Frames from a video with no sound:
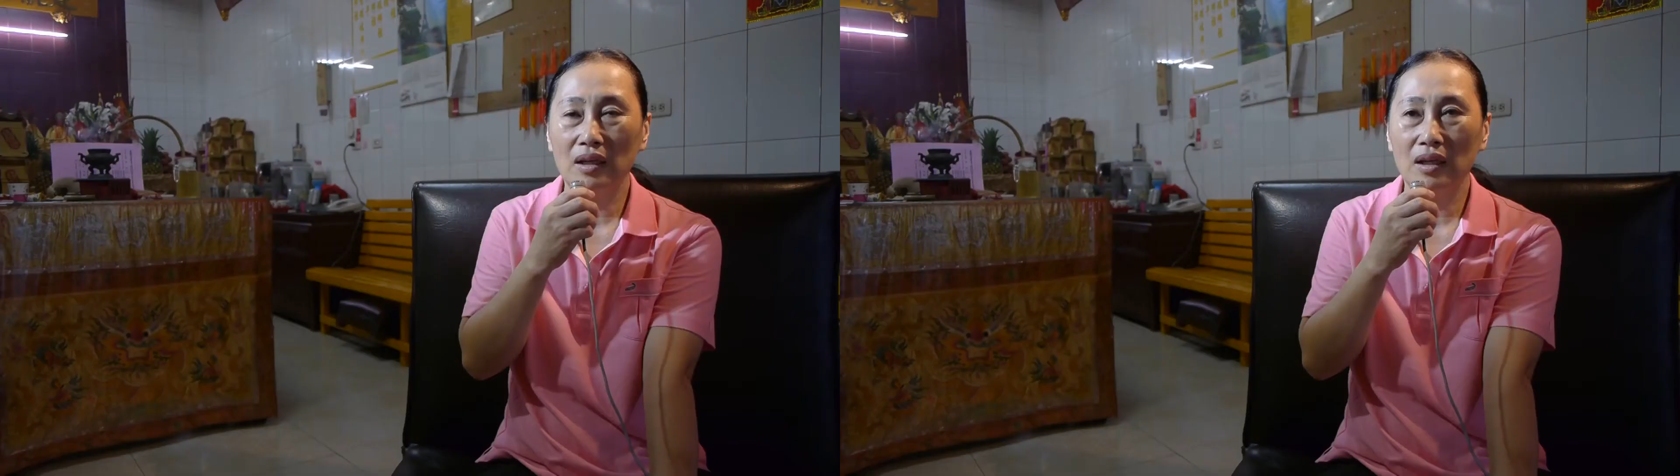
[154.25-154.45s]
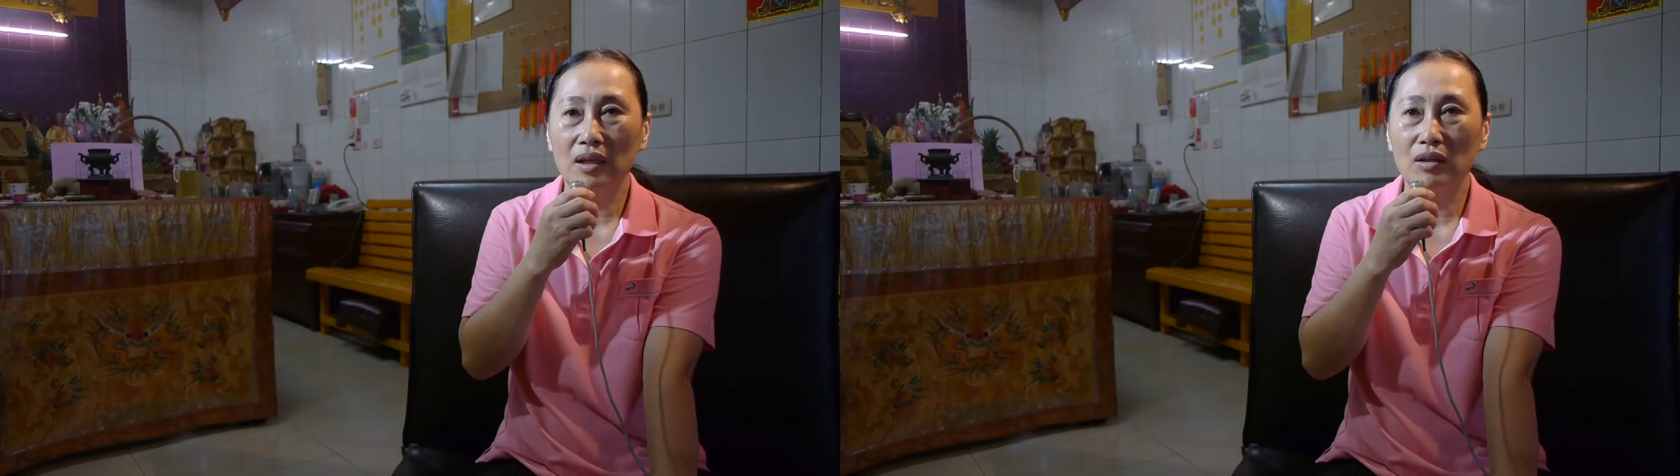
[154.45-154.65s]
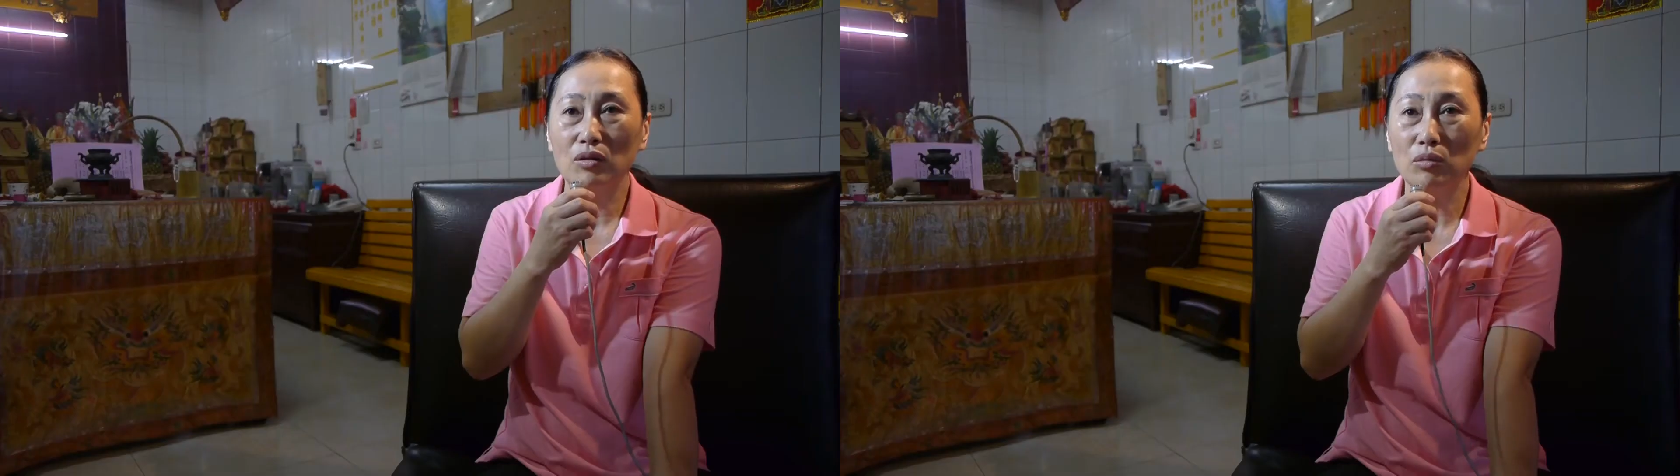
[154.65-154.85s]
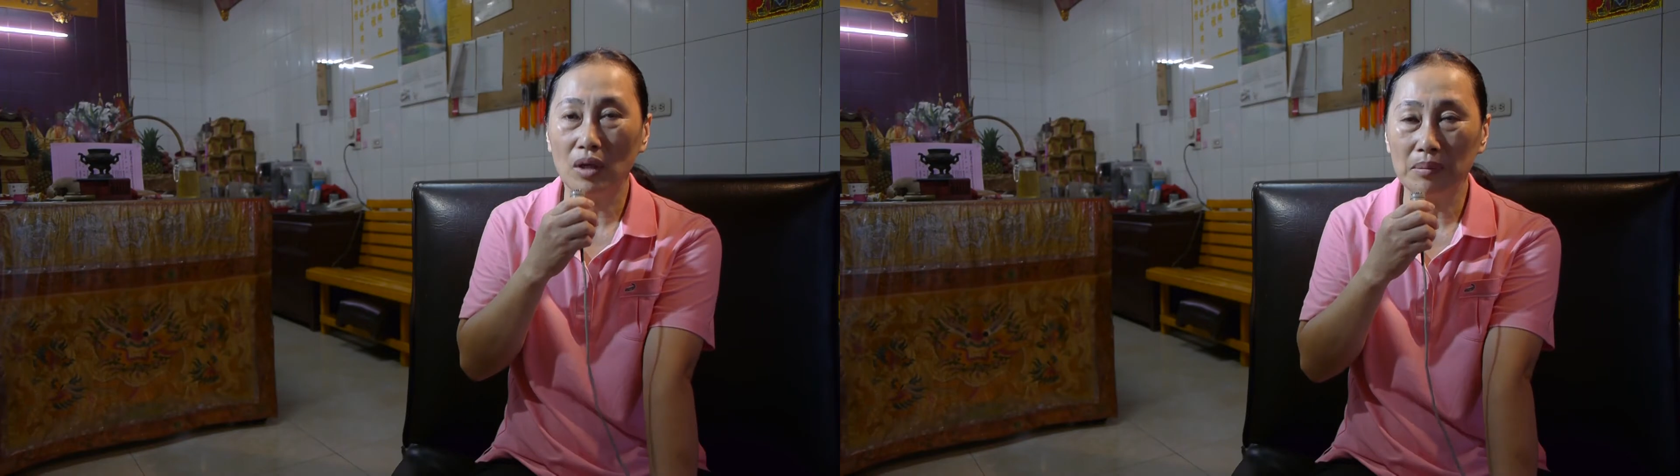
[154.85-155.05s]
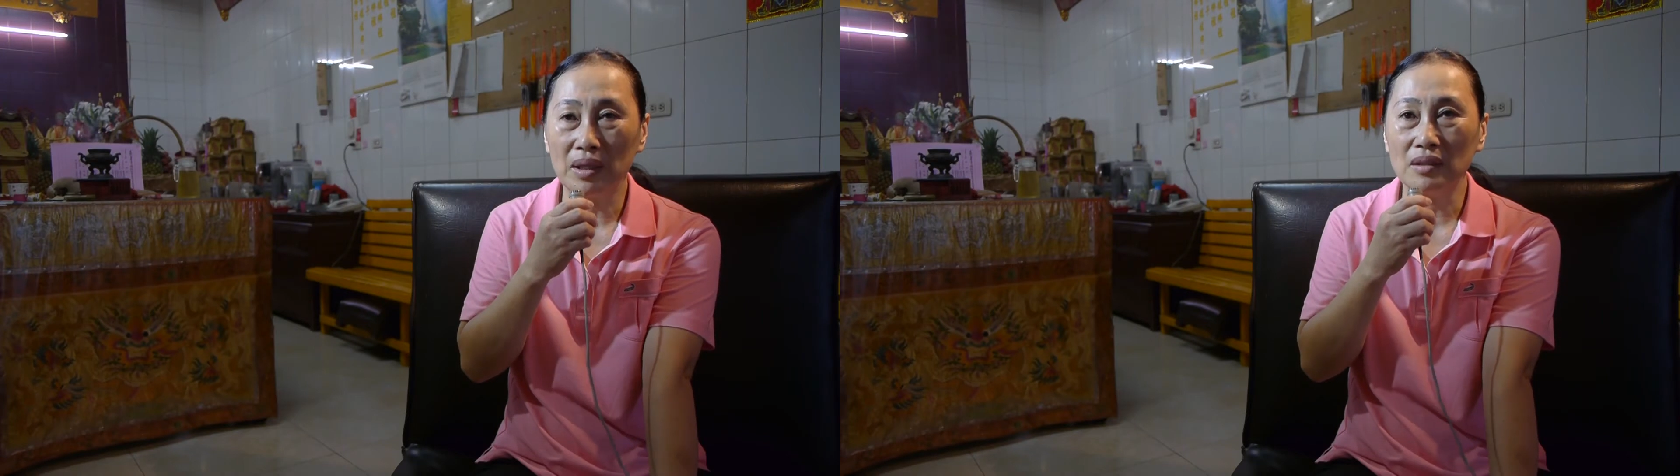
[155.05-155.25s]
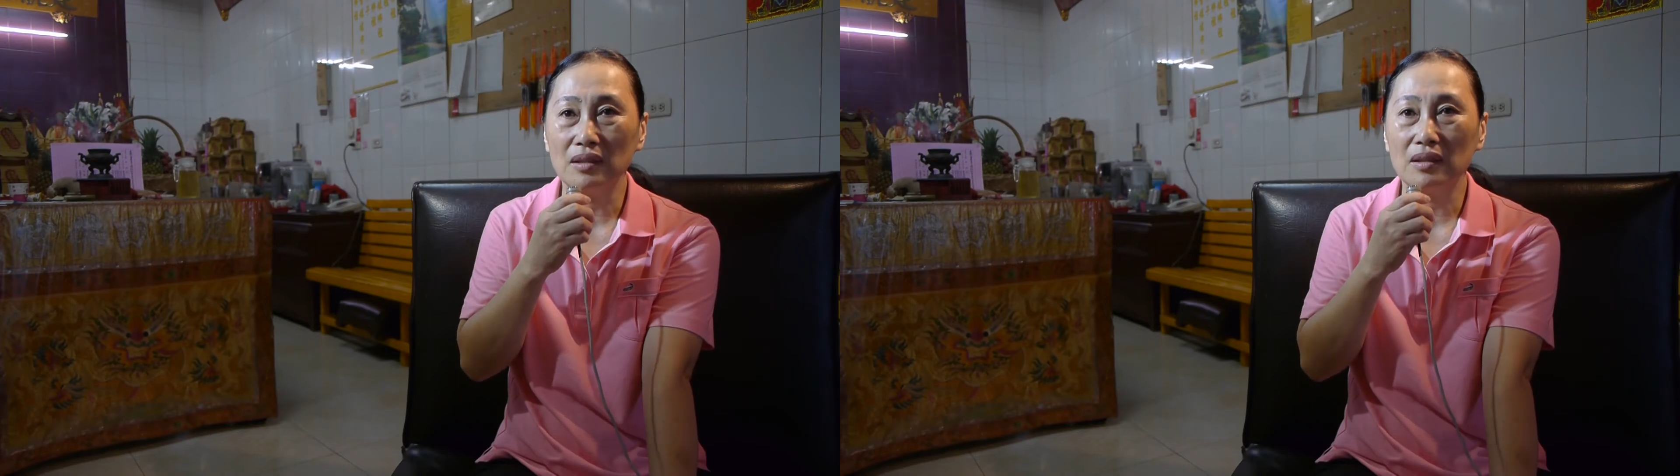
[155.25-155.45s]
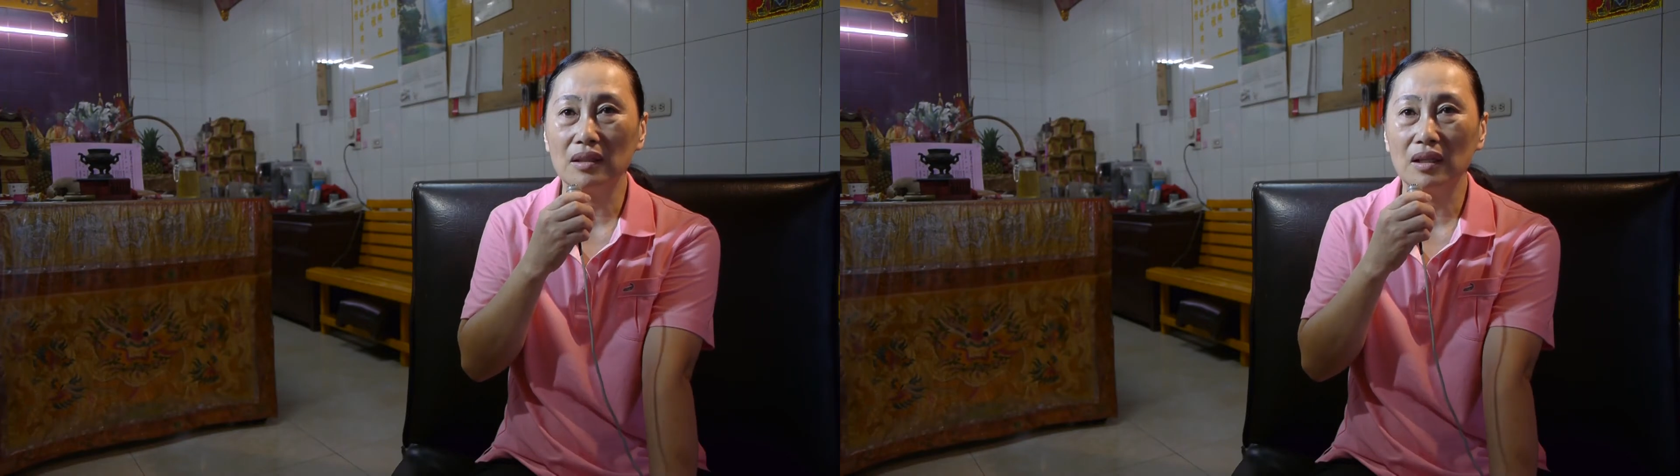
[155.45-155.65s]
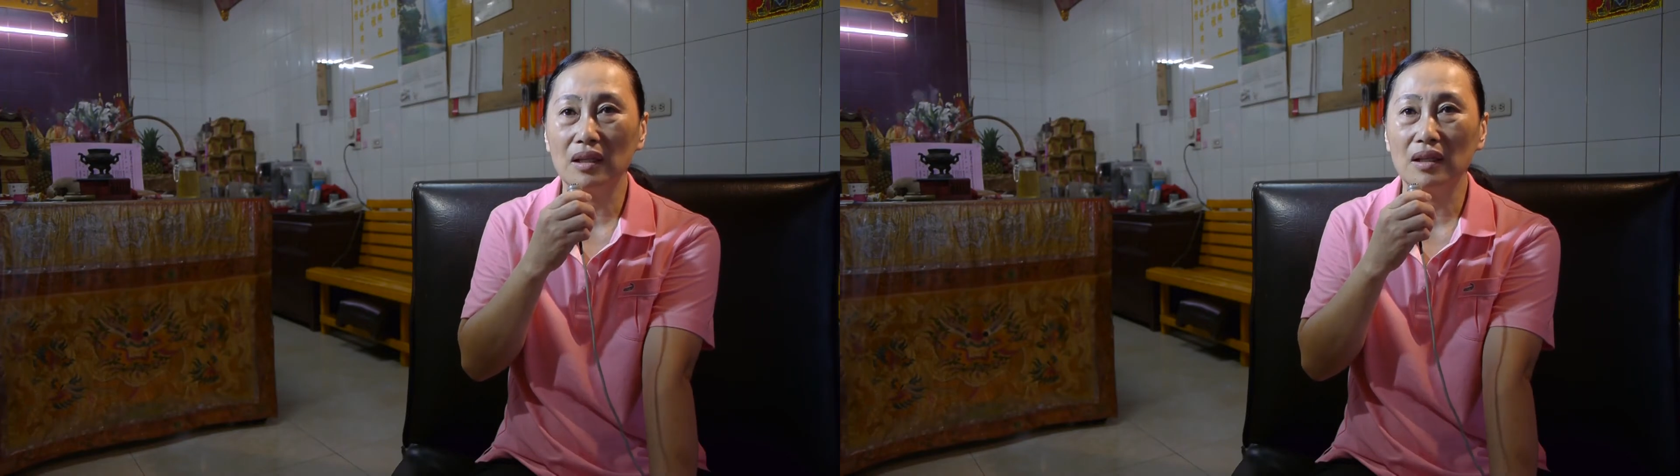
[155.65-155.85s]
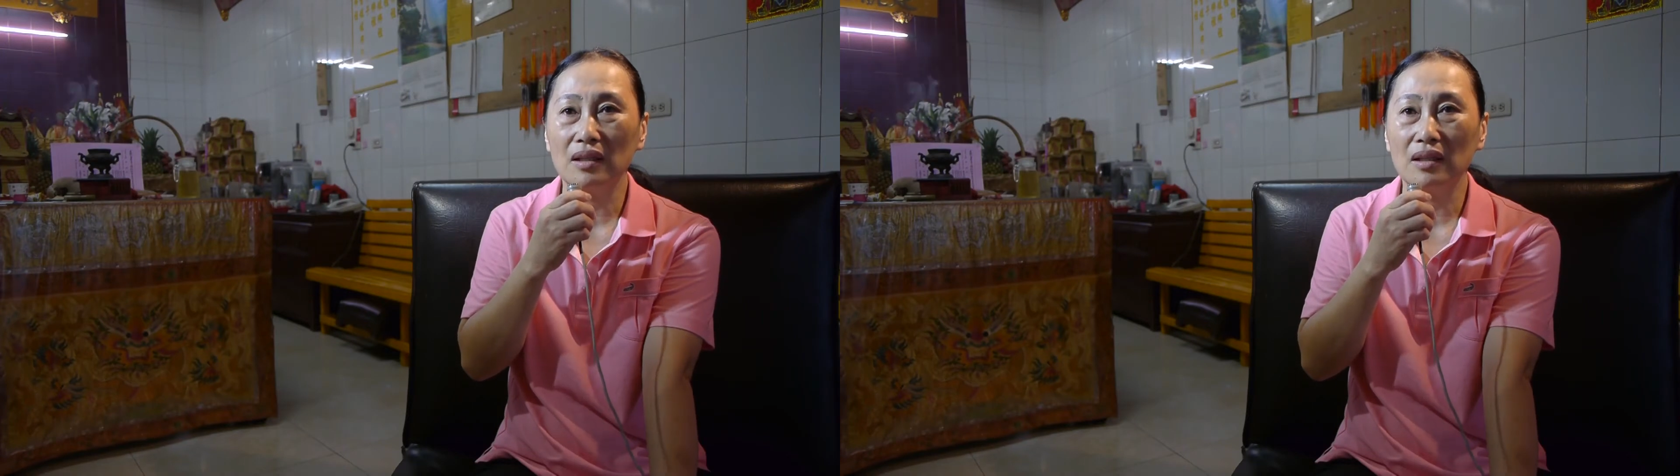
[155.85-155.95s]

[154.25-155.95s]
个入耳门是迄个